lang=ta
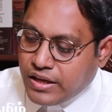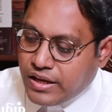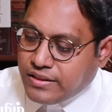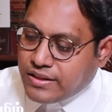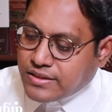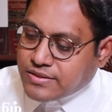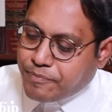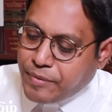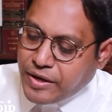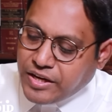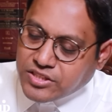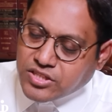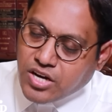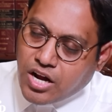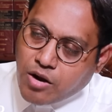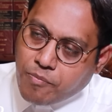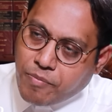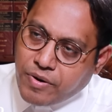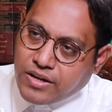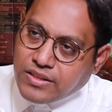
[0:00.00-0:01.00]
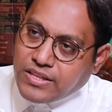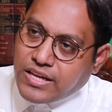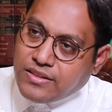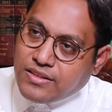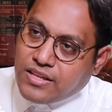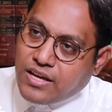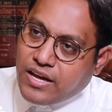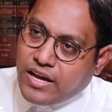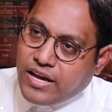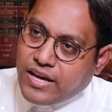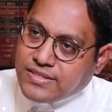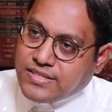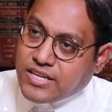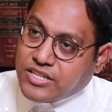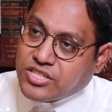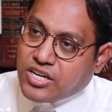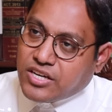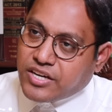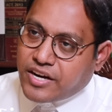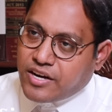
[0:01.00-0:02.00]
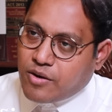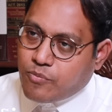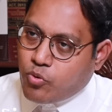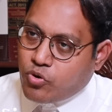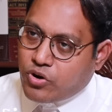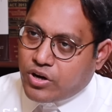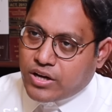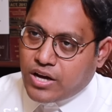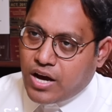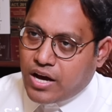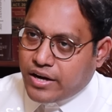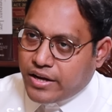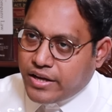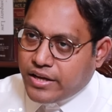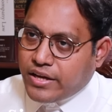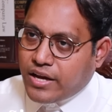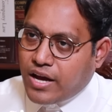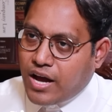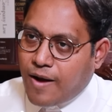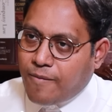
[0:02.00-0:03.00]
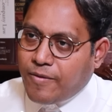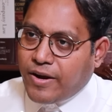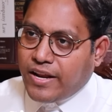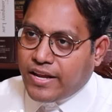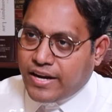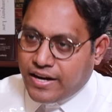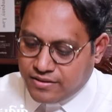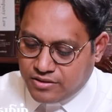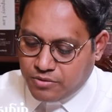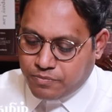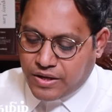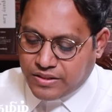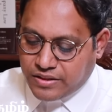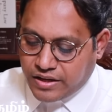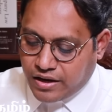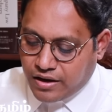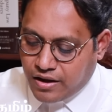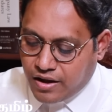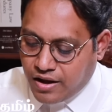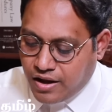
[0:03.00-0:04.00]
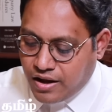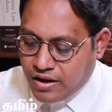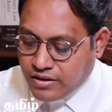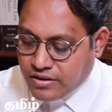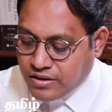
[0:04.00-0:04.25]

இந்த பெட்டிஷன் ஆகப்பட்டது எந்த செக்ஷன் கீழே போட்டிருக்காரு அப்படின்னு நீங்கள் எடுத்து பார்த்தீங்கன்னா